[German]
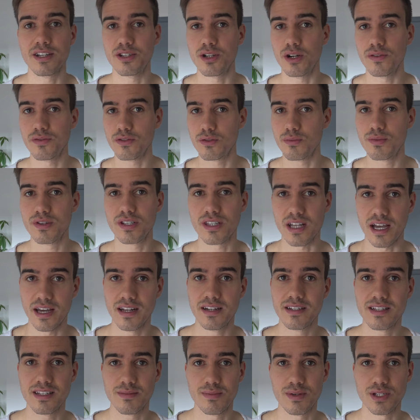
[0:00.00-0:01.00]
Ich hoffe, du bist
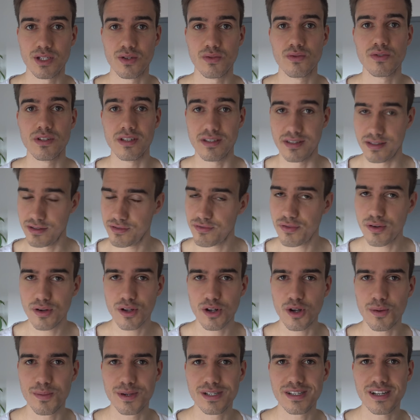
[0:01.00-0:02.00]
eine dieser Personen, die
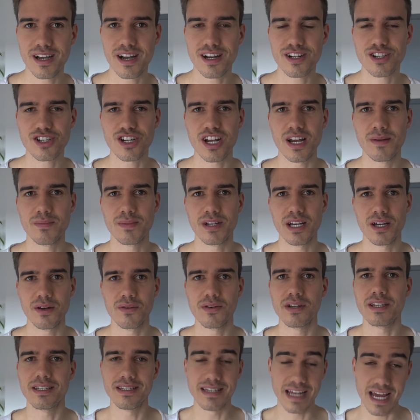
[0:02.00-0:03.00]
sinnvolle Kommentare schreiben kann
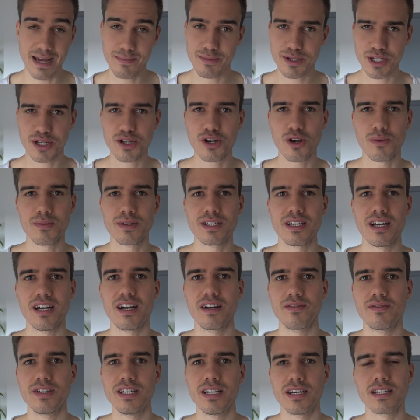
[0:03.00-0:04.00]
und nicht dämliche
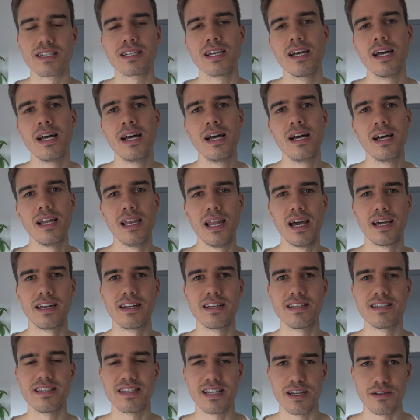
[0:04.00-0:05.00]
Kommentare, wie das
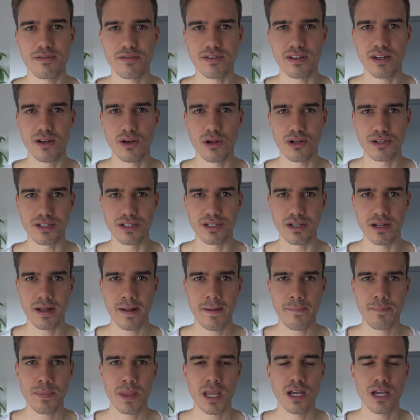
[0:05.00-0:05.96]
leider sehr viele Leute machen